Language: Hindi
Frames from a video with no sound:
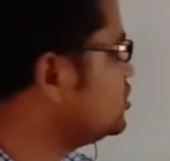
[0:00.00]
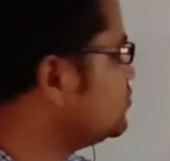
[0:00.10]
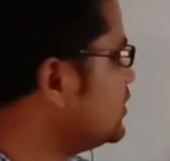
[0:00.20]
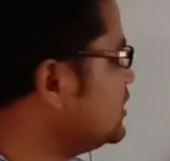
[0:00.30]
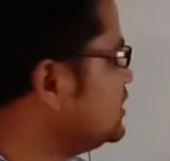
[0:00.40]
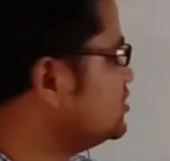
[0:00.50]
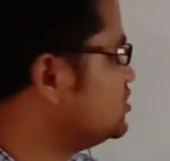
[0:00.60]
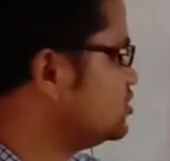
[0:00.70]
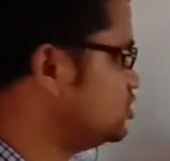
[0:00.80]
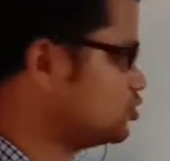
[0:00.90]
जी वन ई
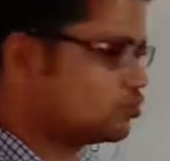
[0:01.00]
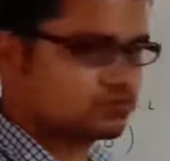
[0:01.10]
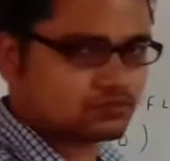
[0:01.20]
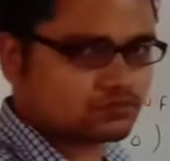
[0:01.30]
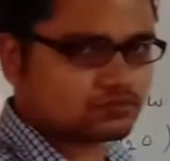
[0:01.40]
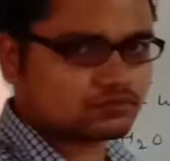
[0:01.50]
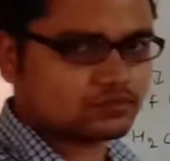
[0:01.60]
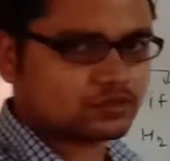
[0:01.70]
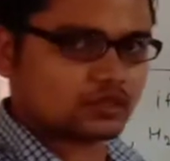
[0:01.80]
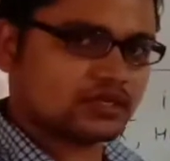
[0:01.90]
जी जीरो
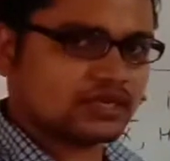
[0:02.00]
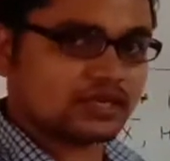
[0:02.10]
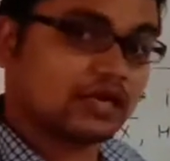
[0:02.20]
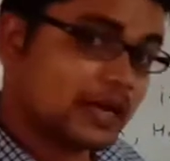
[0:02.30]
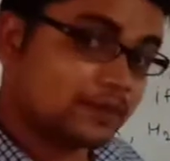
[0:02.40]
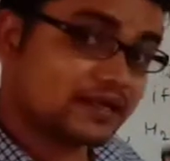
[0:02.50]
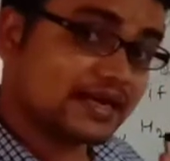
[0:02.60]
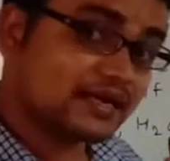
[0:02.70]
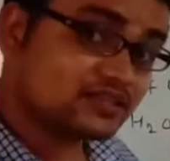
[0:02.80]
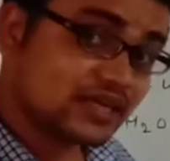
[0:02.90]
क्लियर अब
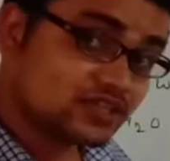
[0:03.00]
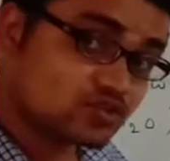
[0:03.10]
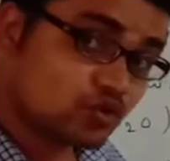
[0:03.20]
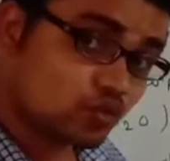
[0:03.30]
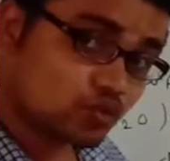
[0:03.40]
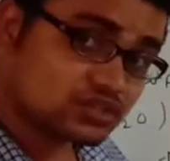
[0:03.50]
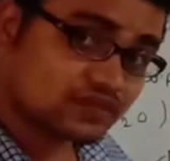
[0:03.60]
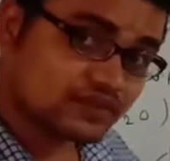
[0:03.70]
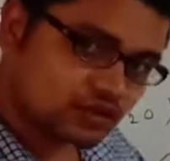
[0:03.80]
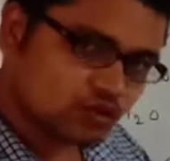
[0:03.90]
लिगेंड चाहे स्ट्रॉन्ग हो
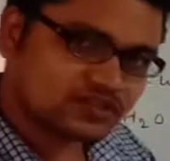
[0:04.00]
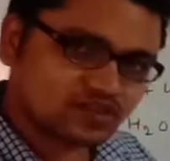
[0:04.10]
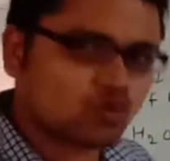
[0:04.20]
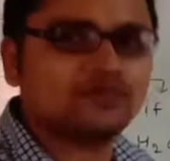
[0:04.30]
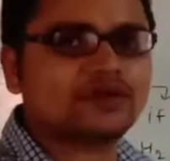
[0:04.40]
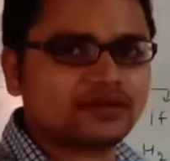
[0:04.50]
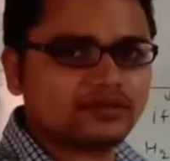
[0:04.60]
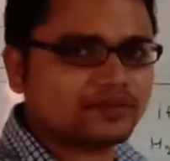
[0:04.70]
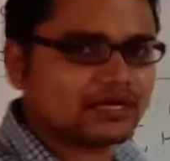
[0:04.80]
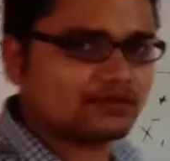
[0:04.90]
चाहे वीक हो इससे कोई फर्क
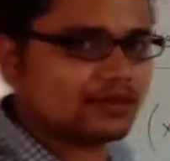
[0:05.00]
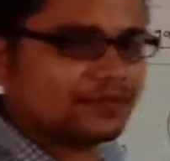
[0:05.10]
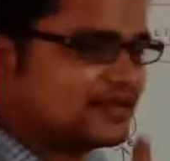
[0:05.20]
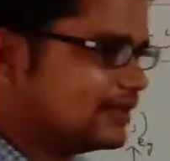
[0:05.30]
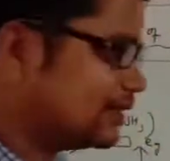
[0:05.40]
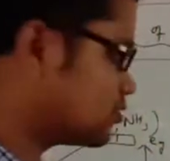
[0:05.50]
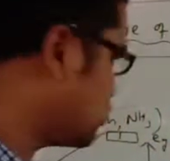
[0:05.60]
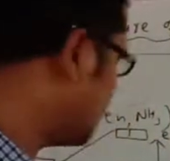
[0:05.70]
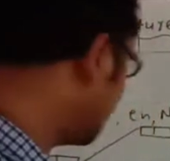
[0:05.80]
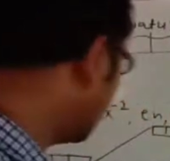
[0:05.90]
नहीं पड़ने वाला पहले इलेक्ट्रॉन पे